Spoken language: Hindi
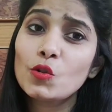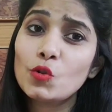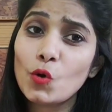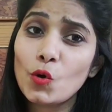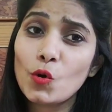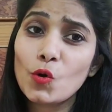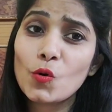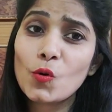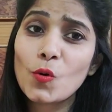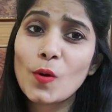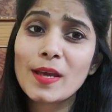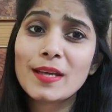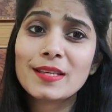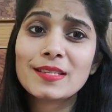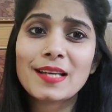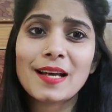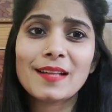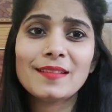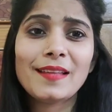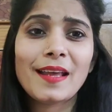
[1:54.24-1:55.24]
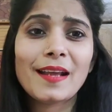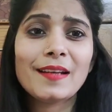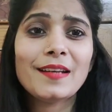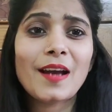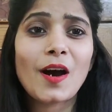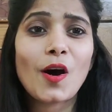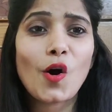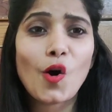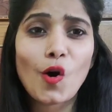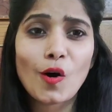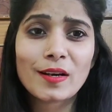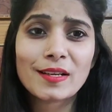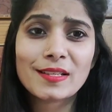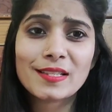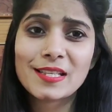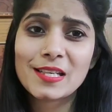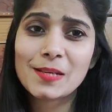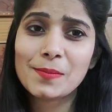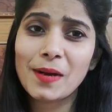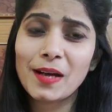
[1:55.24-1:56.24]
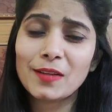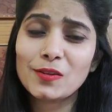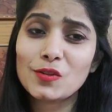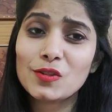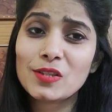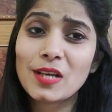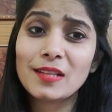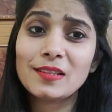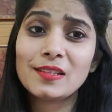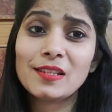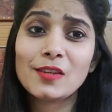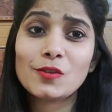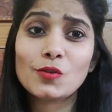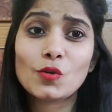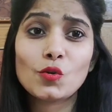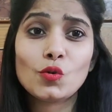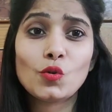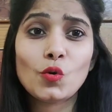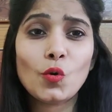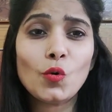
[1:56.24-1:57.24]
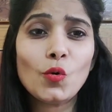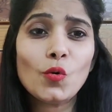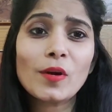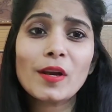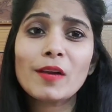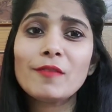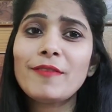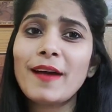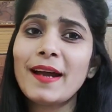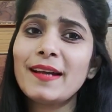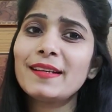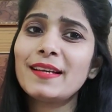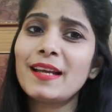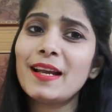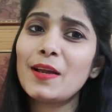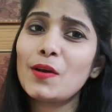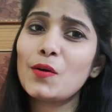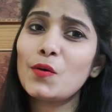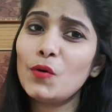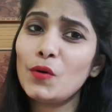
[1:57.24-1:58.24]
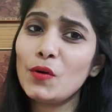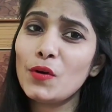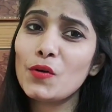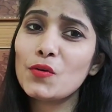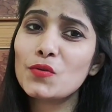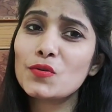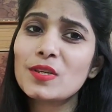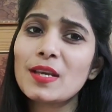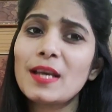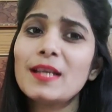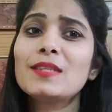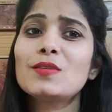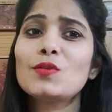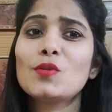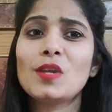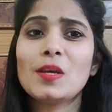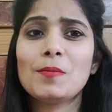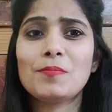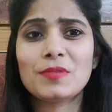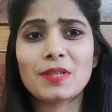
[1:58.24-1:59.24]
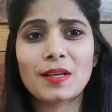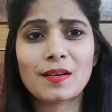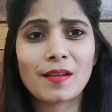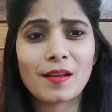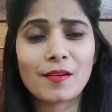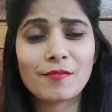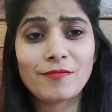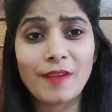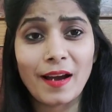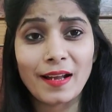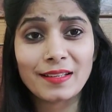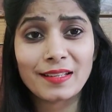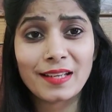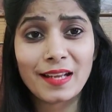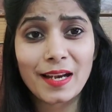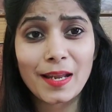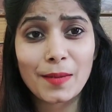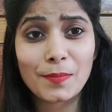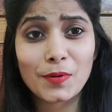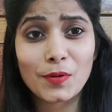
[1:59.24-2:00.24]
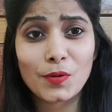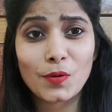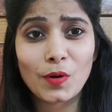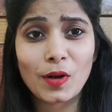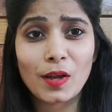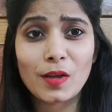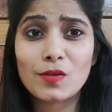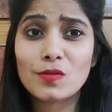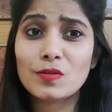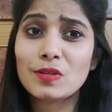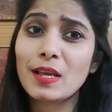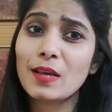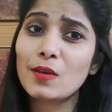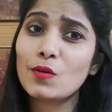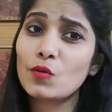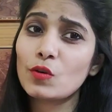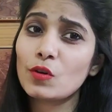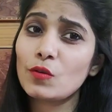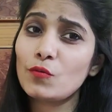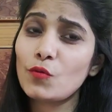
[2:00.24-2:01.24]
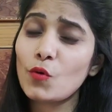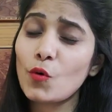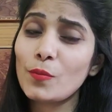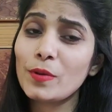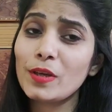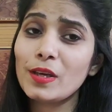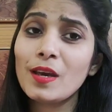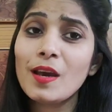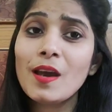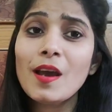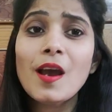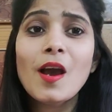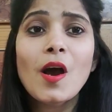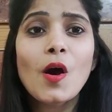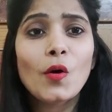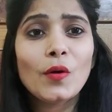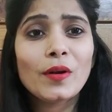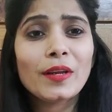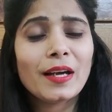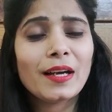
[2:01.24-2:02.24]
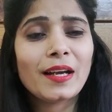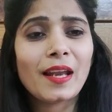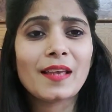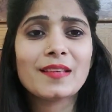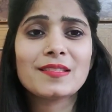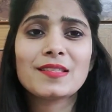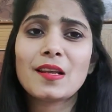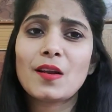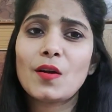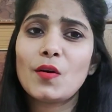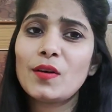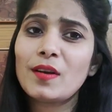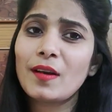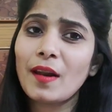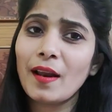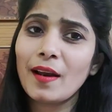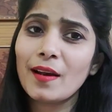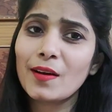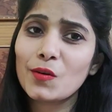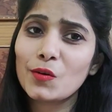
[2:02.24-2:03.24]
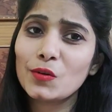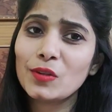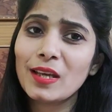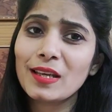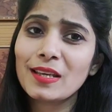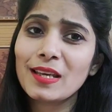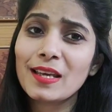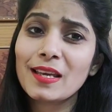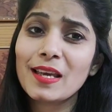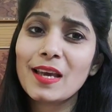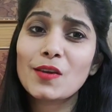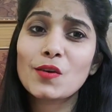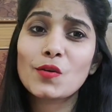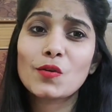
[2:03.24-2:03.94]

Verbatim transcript: दोनों को एक साथ देखना और अच्छी बात हो जाती है तो दोनों के फैन के लिए गुड न्यूज़ है सुदीप सर के फैन के लिए भी गुड न्यूज़ है क्योंकि वो भी उनके टीजर और ट्रेलर को देखेंगे